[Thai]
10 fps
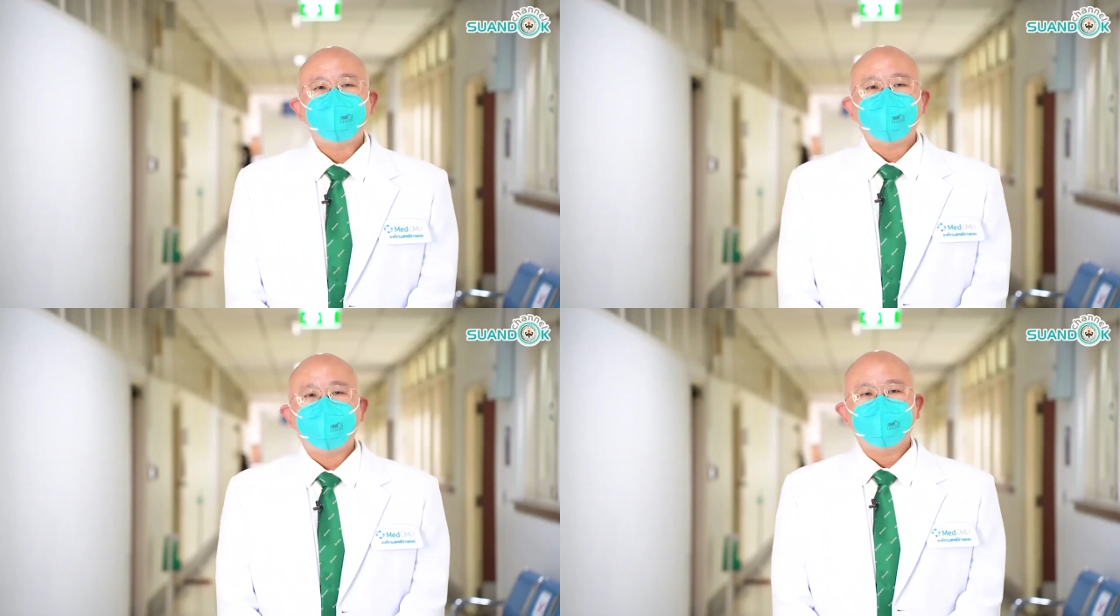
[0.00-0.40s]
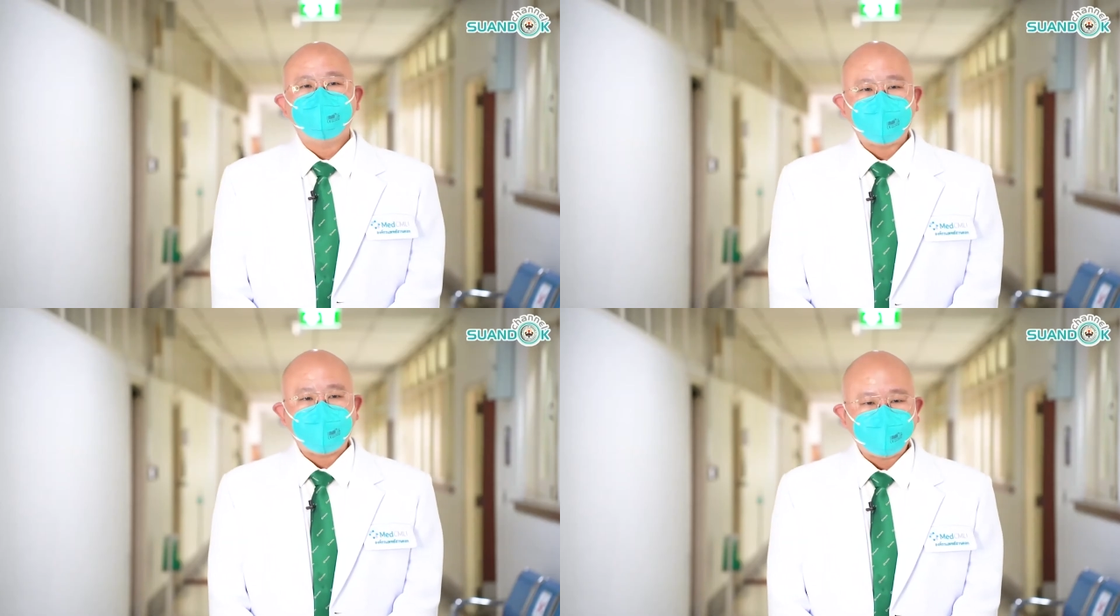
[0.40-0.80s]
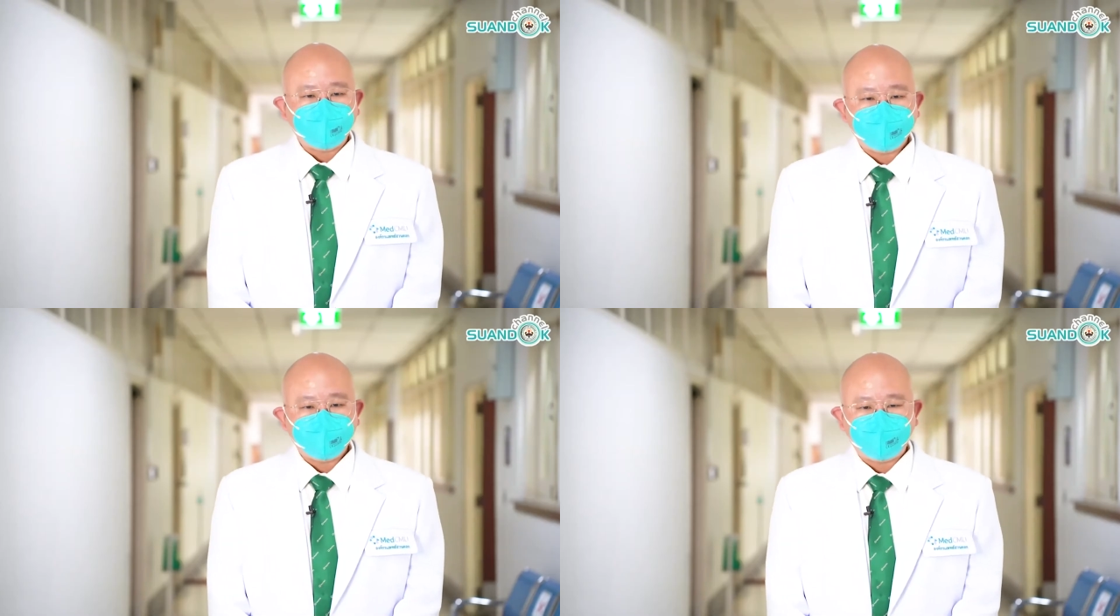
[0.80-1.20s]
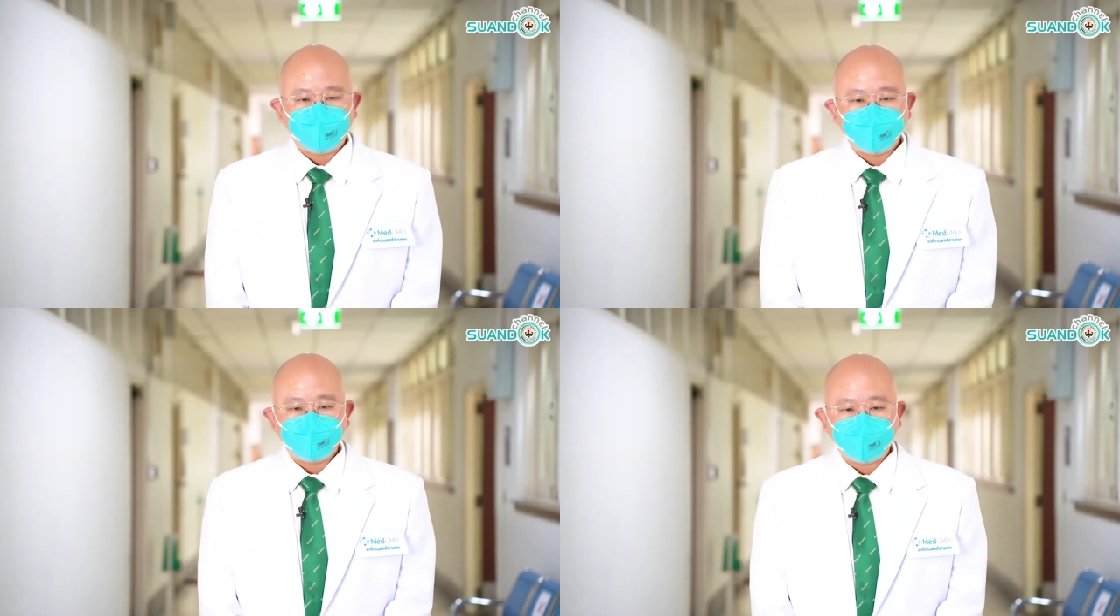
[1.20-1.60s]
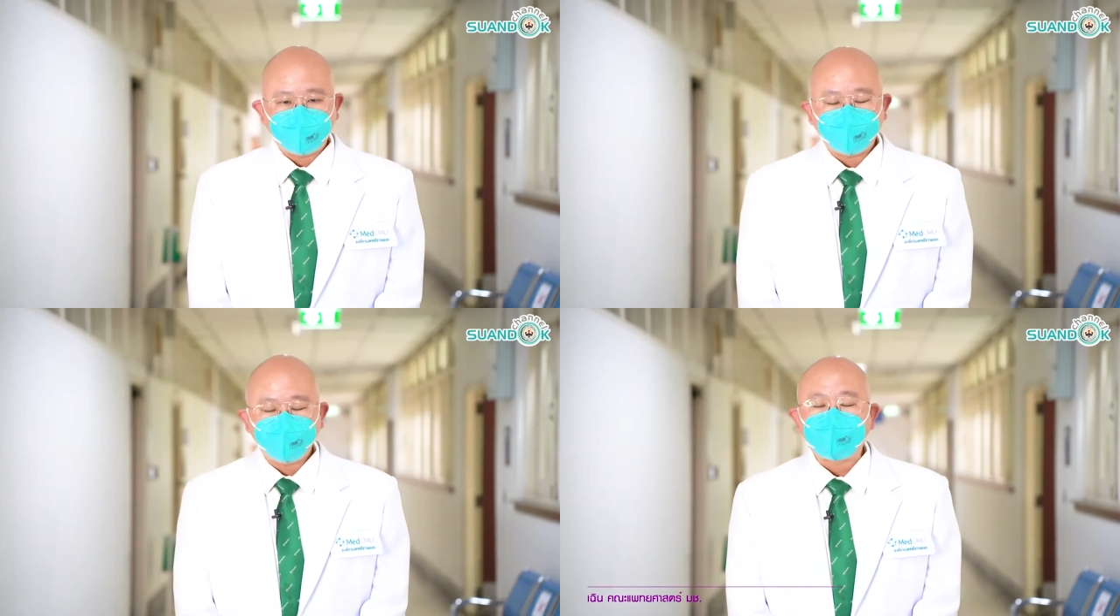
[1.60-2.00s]
ศกาลสงการเนี่ยเรา
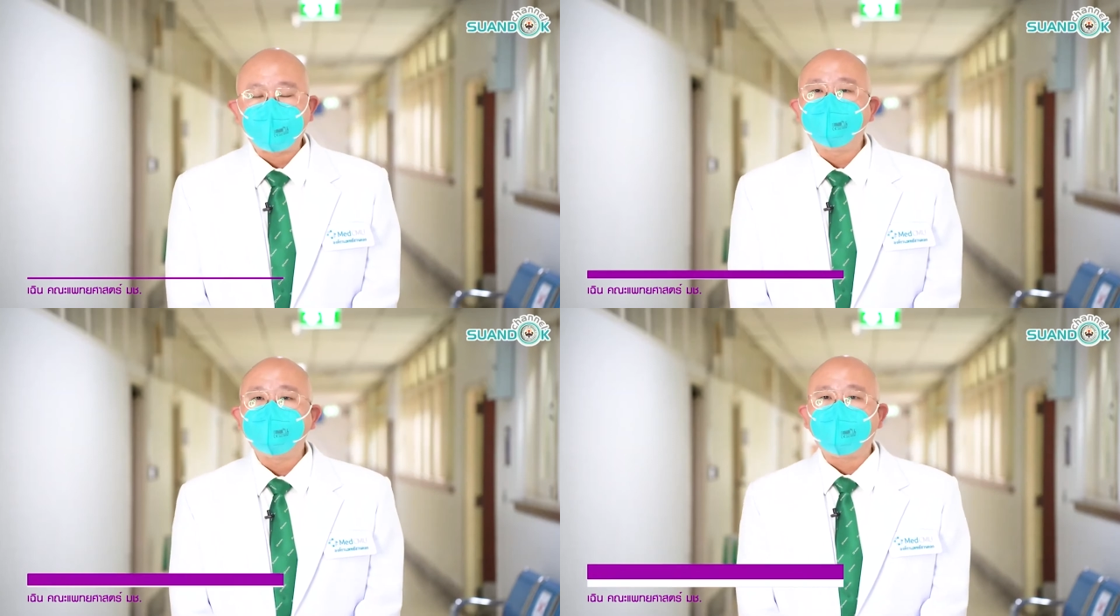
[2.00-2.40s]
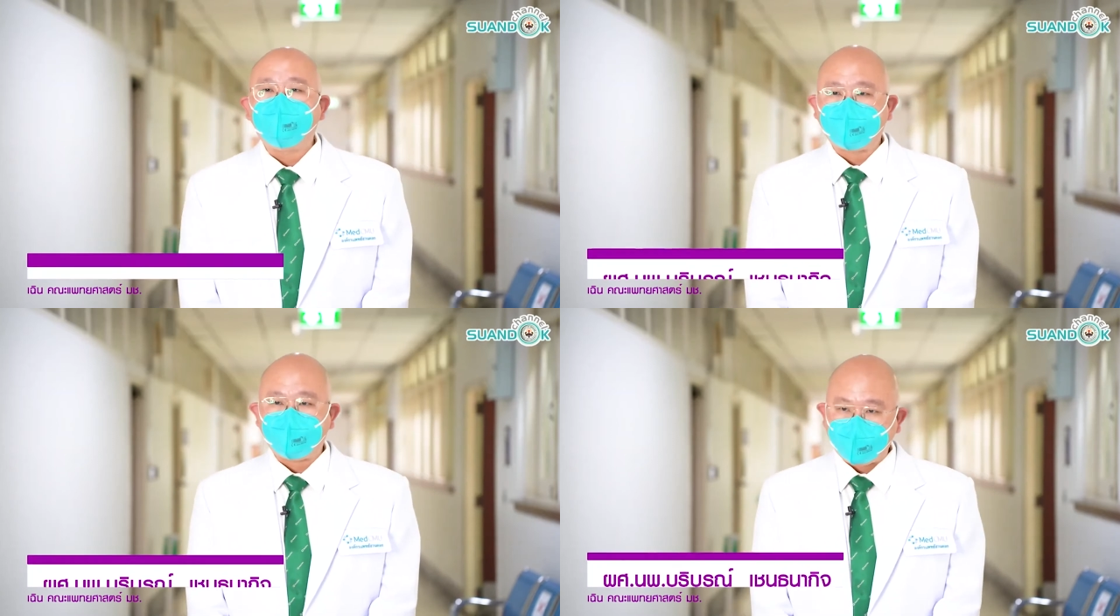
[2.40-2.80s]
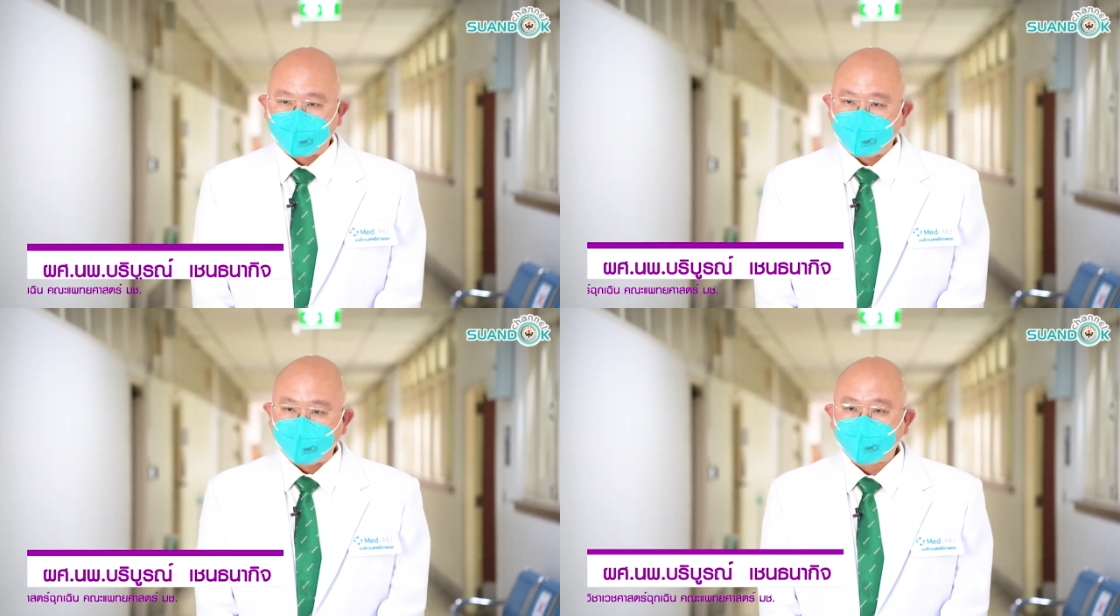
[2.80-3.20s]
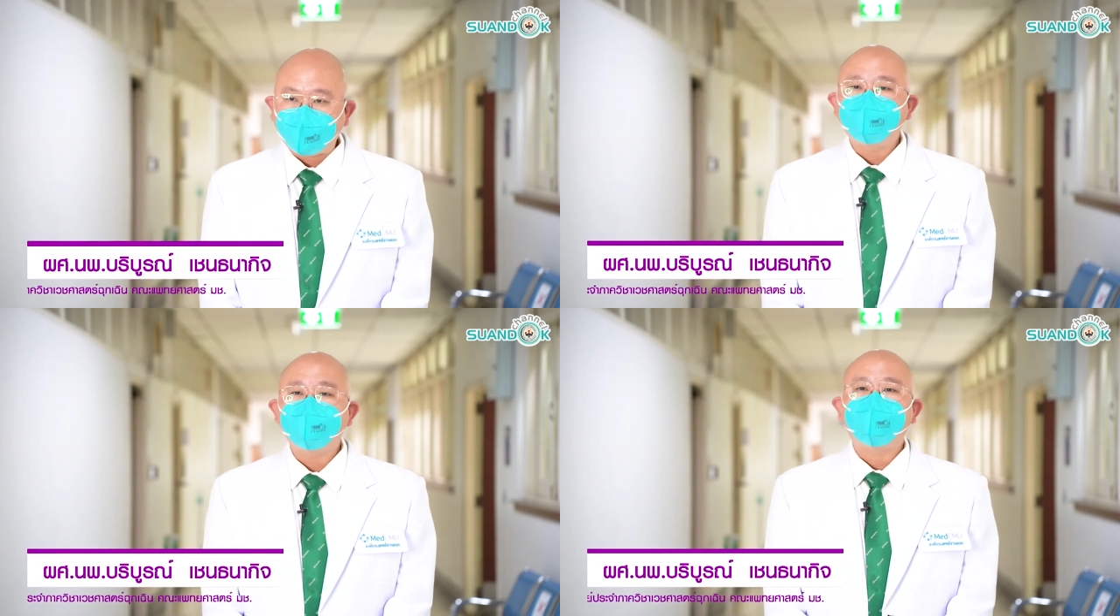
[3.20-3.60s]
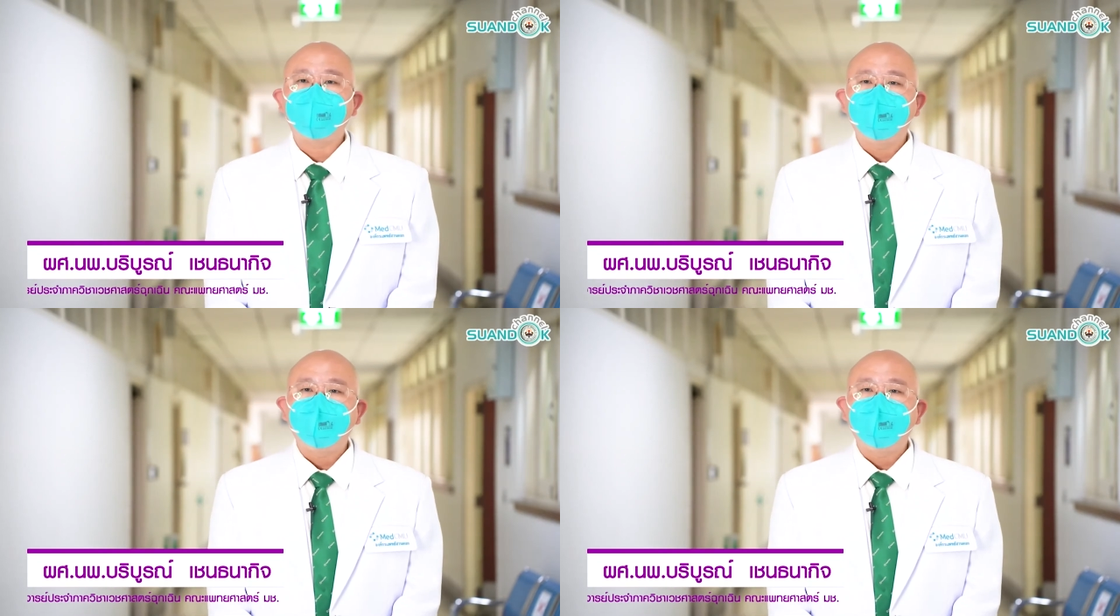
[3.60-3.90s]
อาจจะมีการเดินทางไกลกันนะครับ เพื่อ